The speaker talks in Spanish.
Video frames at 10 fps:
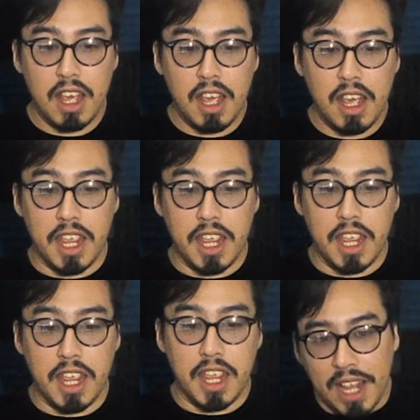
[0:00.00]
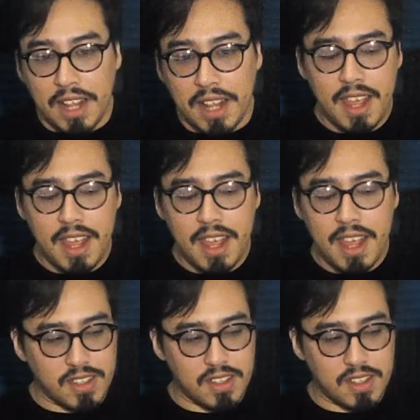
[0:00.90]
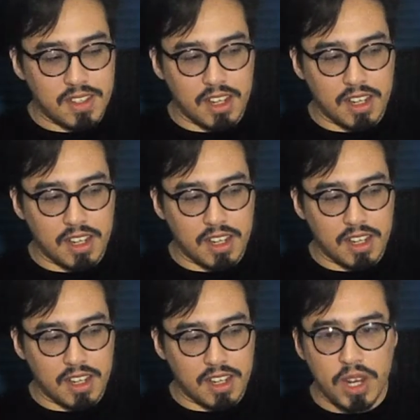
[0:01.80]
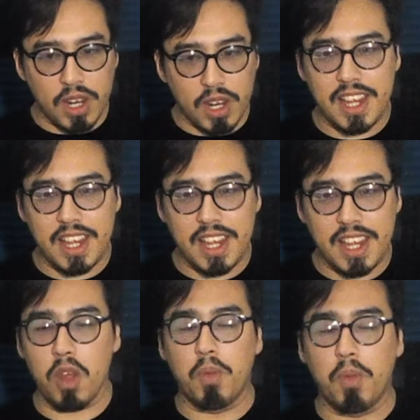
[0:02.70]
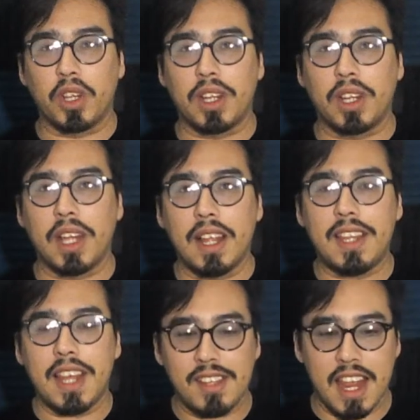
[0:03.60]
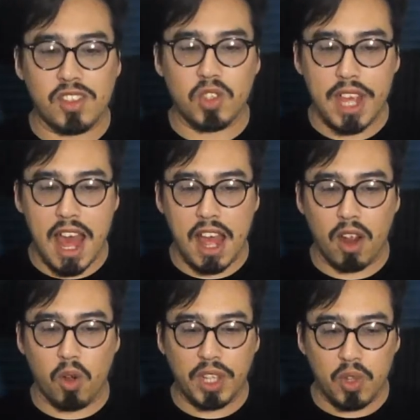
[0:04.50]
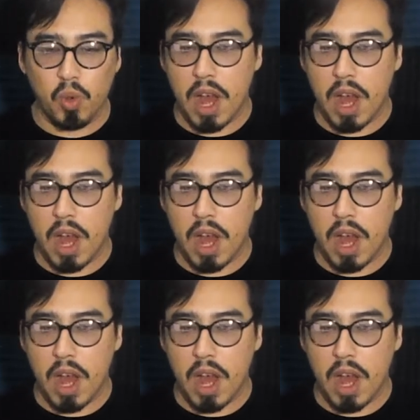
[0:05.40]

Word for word: Y lo importante es que la historia sigue, lo importante es que la historia continúa.